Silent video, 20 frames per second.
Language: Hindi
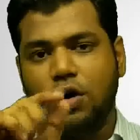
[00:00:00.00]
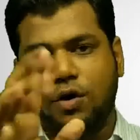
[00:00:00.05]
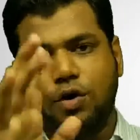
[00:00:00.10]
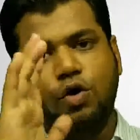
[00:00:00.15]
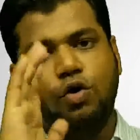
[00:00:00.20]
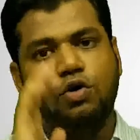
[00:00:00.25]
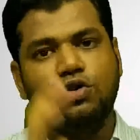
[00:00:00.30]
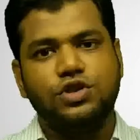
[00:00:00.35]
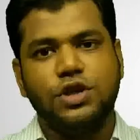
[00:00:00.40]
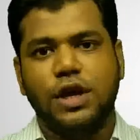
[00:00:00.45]

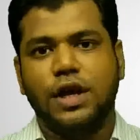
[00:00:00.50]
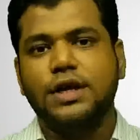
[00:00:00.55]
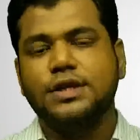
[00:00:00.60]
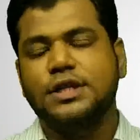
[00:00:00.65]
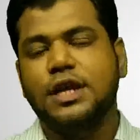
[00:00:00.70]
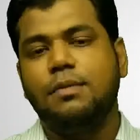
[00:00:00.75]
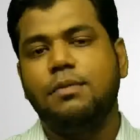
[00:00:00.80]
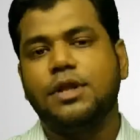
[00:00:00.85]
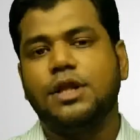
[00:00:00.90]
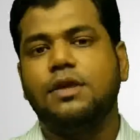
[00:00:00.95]
ग्लो हो जाएगा
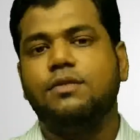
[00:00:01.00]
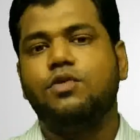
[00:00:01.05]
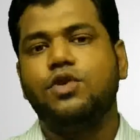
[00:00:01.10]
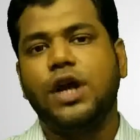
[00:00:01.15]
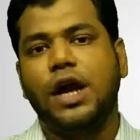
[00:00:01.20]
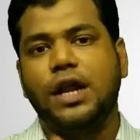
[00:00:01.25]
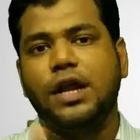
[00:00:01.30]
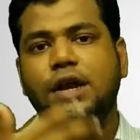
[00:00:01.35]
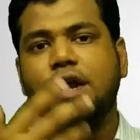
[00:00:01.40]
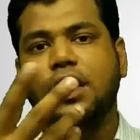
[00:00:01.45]
इसका मतलब वो
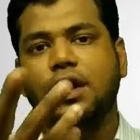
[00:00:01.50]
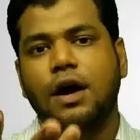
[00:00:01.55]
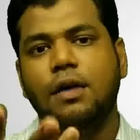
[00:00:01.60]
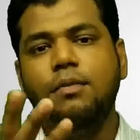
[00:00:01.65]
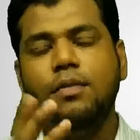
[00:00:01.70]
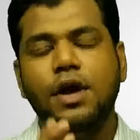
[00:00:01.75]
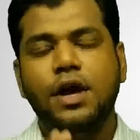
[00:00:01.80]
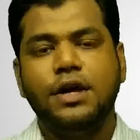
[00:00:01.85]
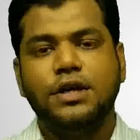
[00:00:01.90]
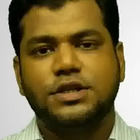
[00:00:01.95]
डायलिंग का
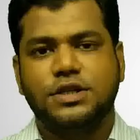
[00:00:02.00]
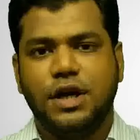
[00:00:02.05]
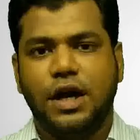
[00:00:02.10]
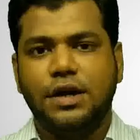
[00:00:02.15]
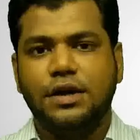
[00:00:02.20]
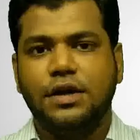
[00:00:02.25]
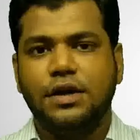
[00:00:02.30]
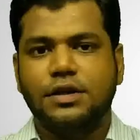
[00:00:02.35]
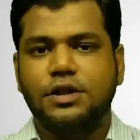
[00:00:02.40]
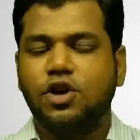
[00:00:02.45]
काम
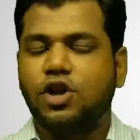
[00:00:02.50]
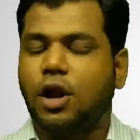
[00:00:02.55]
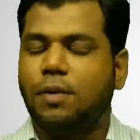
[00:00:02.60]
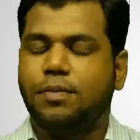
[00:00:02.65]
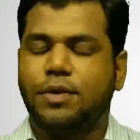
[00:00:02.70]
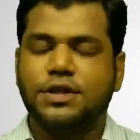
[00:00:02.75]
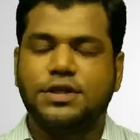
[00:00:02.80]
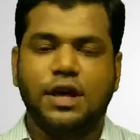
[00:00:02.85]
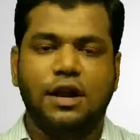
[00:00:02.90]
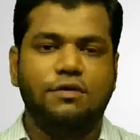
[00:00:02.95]
स्टार्ट कर दिया और
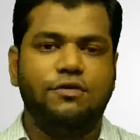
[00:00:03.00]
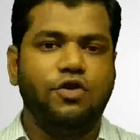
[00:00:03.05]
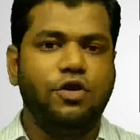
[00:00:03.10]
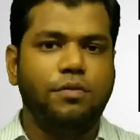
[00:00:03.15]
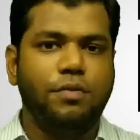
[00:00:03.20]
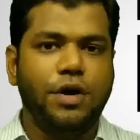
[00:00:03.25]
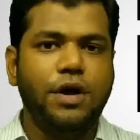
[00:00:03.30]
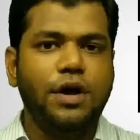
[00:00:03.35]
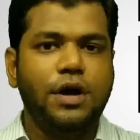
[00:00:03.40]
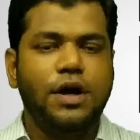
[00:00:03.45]
आपके
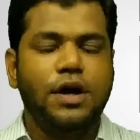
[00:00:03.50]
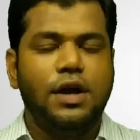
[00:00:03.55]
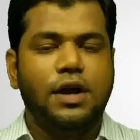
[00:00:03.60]
सेलफोन पर